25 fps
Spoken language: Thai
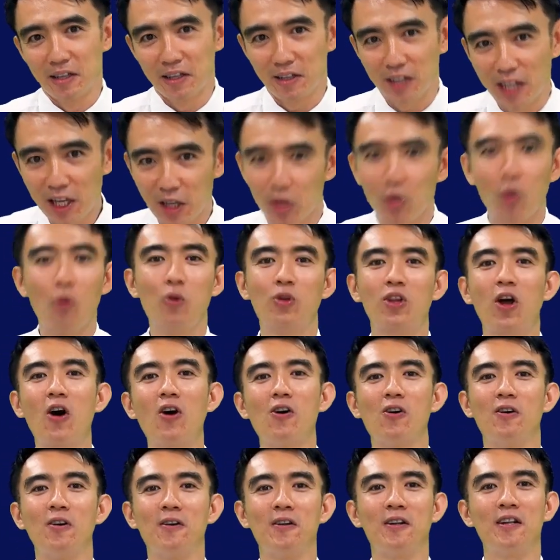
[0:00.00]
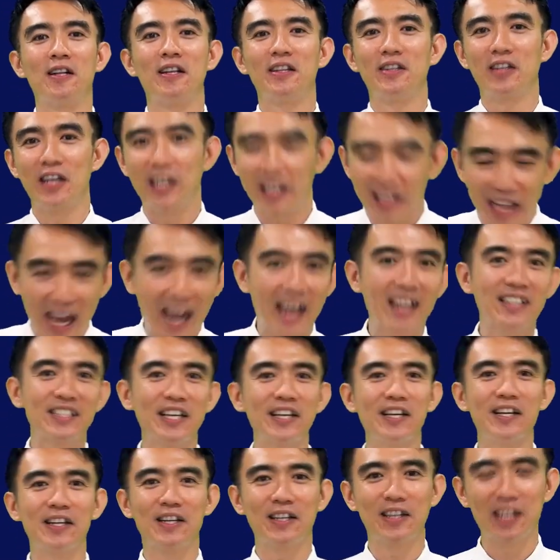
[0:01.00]
ที่ถูกต้องที่แท้จริ
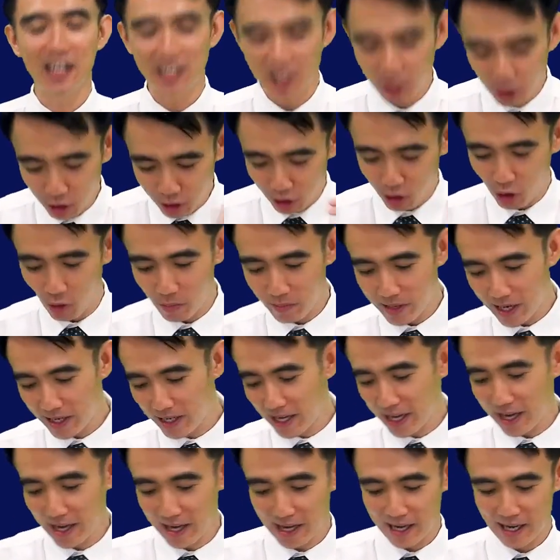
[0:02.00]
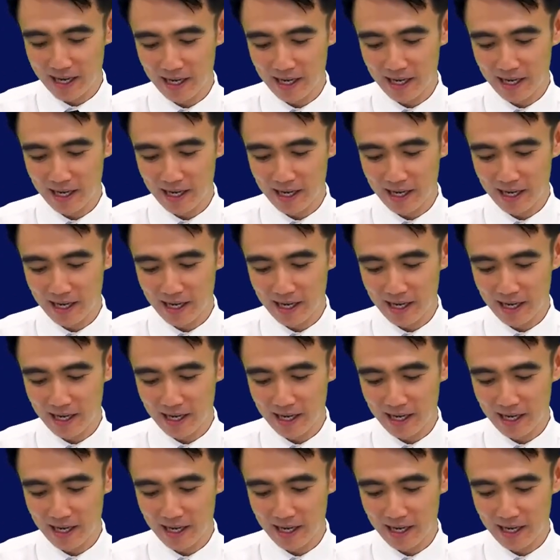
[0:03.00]
งที่ชื่นชมยินดี